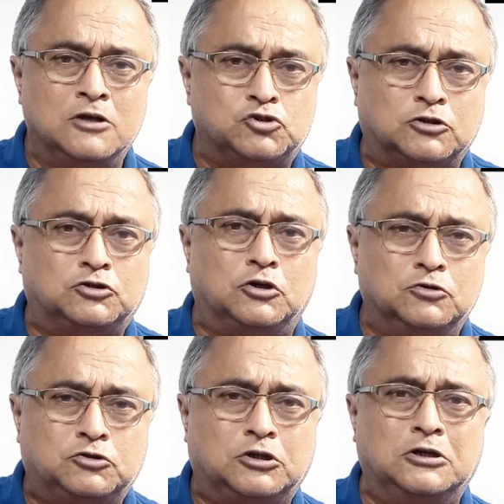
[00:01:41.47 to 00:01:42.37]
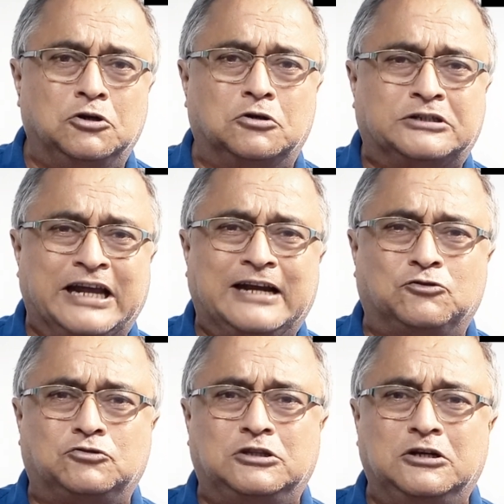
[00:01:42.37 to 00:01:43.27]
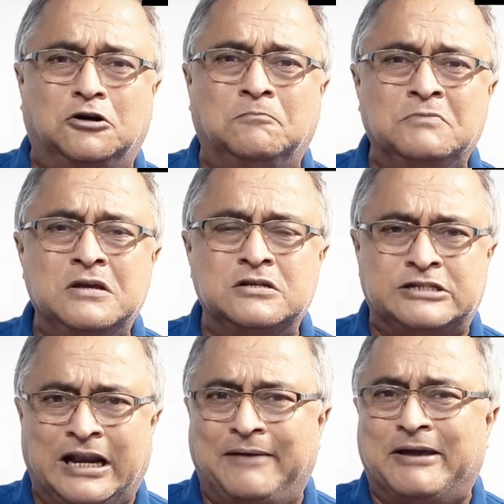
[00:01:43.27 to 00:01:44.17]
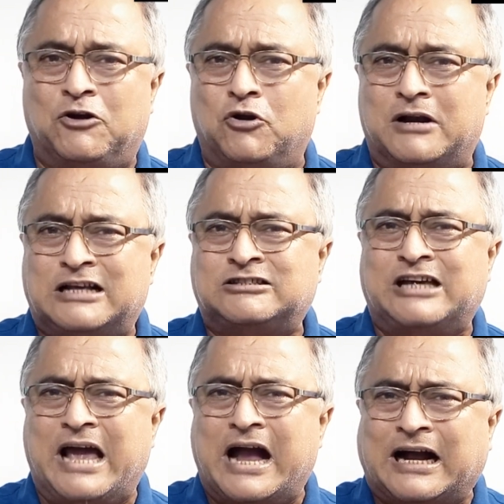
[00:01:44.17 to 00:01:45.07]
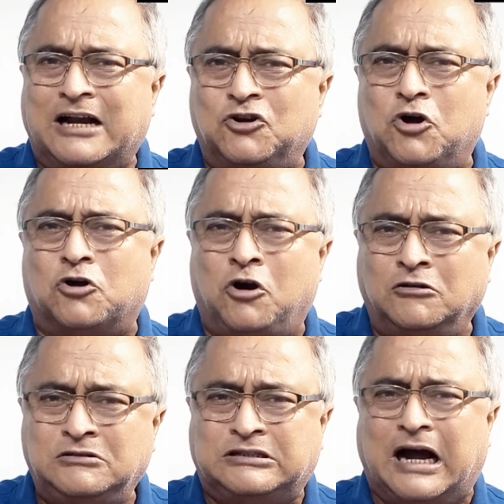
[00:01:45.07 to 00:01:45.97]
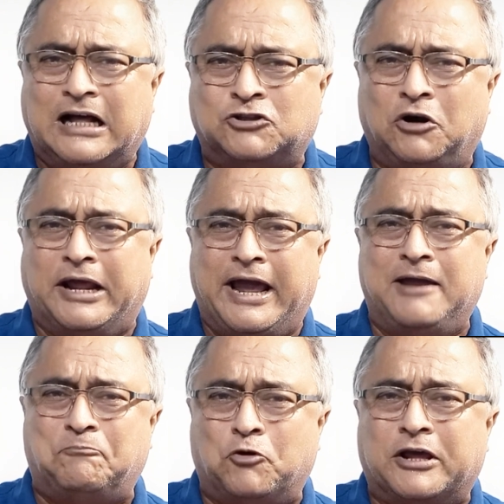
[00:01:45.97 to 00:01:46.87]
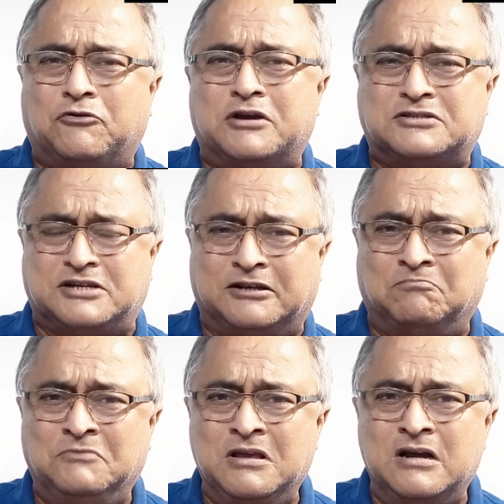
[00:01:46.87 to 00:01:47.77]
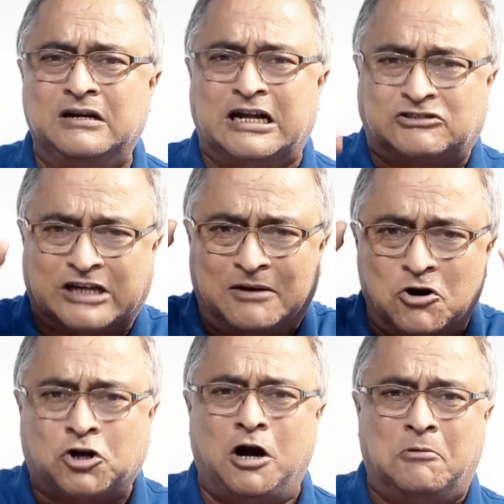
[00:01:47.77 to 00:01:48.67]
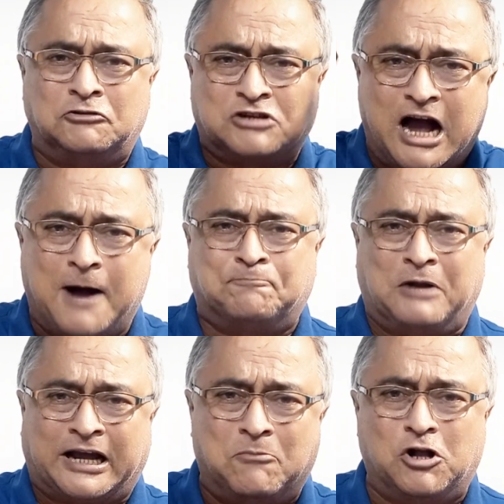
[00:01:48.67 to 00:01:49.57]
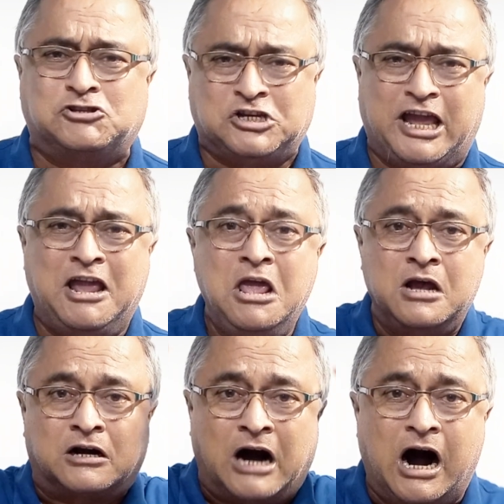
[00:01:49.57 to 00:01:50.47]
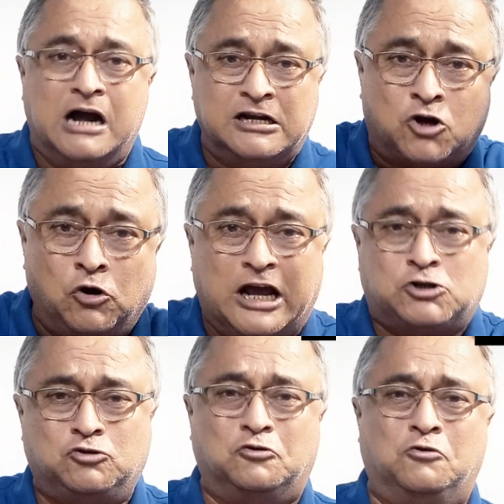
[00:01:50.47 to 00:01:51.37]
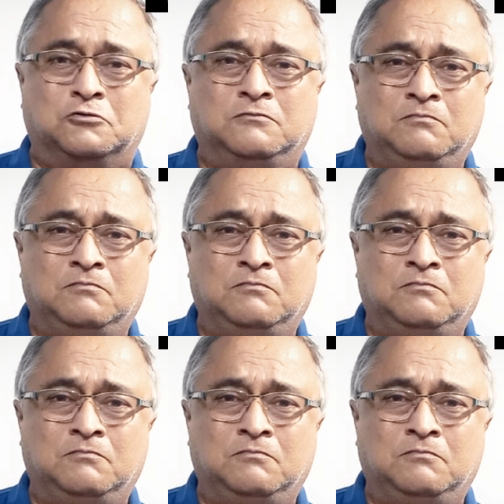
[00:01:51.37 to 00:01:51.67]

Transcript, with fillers: চোদ্দ উত্তীর্ণ টেট উত্তীর্ণ ছেলেমেয়েগুলো রাস্তায় একান্ন ঘন্টা ধরে পড়ে রয়েছেন রাজ্যের মুখ্যমন্ত্রী আপনাকে বলছি কান খুলে শুনুন